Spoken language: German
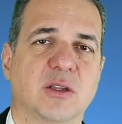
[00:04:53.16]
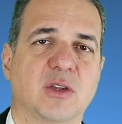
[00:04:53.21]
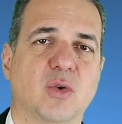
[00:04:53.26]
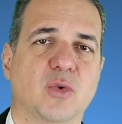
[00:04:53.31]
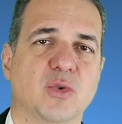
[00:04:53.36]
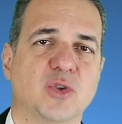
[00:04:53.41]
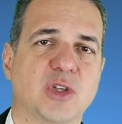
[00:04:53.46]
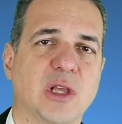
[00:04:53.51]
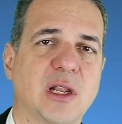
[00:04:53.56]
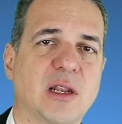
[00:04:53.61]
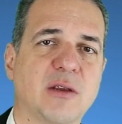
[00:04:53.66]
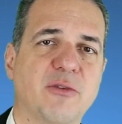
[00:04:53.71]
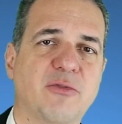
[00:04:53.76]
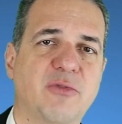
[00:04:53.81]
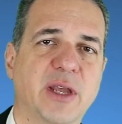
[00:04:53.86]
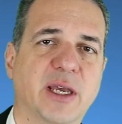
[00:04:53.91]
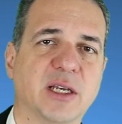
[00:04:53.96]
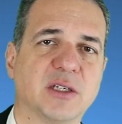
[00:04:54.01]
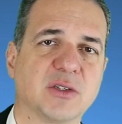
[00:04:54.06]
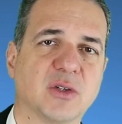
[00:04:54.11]

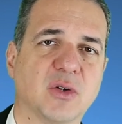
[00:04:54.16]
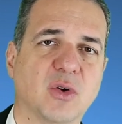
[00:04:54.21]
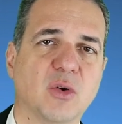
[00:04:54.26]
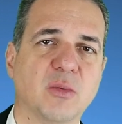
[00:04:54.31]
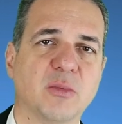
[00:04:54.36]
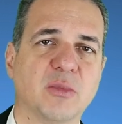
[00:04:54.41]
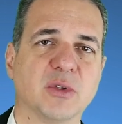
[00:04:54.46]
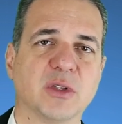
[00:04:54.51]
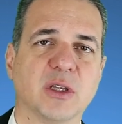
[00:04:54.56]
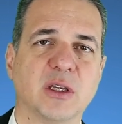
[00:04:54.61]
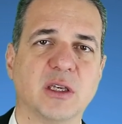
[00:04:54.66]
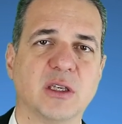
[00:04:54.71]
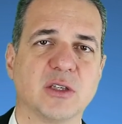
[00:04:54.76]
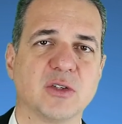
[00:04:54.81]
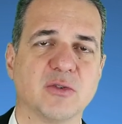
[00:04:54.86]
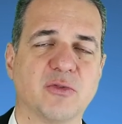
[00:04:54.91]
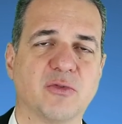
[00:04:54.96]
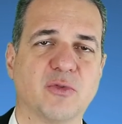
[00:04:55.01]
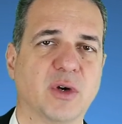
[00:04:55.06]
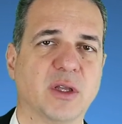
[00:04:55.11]
Todstellreflex komme oder ich
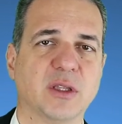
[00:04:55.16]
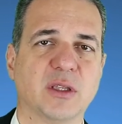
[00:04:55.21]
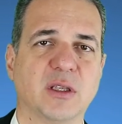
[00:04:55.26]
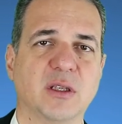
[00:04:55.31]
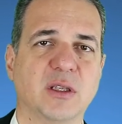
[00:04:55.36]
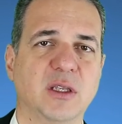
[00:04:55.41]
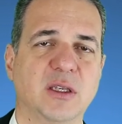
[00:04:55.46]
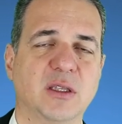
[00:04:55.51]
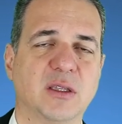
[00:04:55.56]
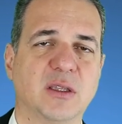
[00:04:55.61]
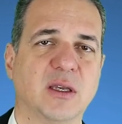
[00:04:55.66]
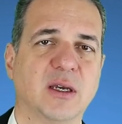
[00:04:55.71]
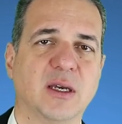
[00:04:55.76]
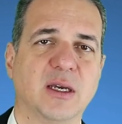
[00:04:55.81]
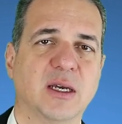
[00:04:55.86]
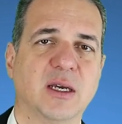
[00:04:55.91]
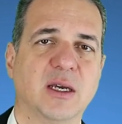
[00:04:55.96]
sofort nicht,